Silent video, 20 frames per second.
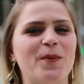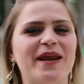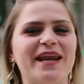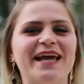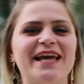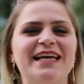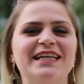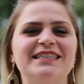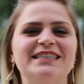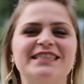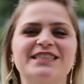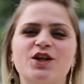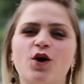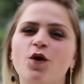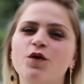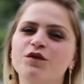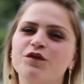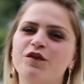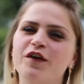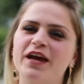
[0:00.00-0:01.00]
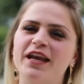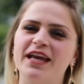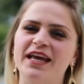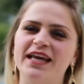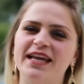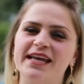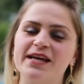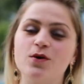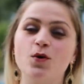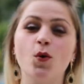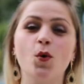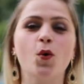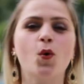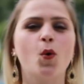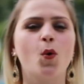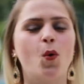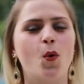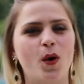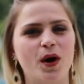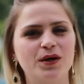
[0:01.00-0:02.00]
para eles conferirem o
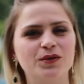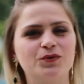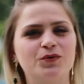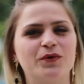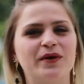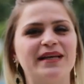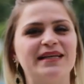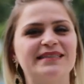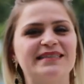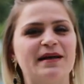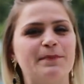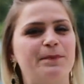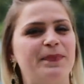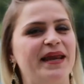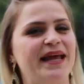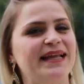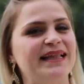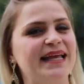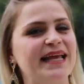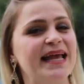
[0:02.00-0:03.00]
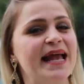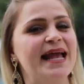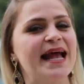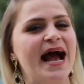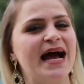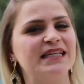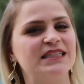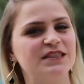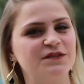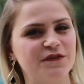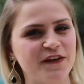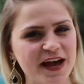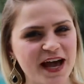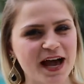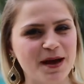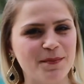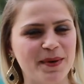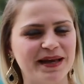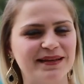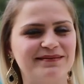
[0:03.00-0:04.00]
quanto eles aprendem as
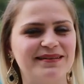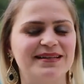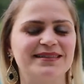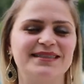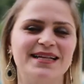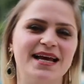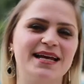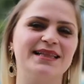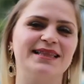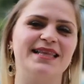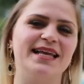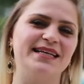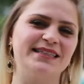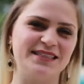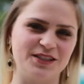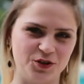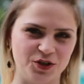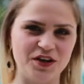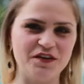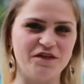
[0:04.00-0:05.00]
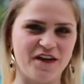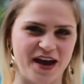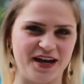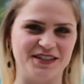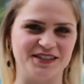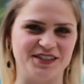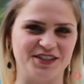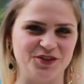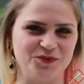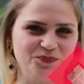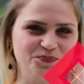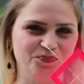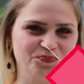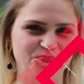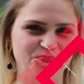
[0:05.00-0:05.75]
ferramentas desse universo.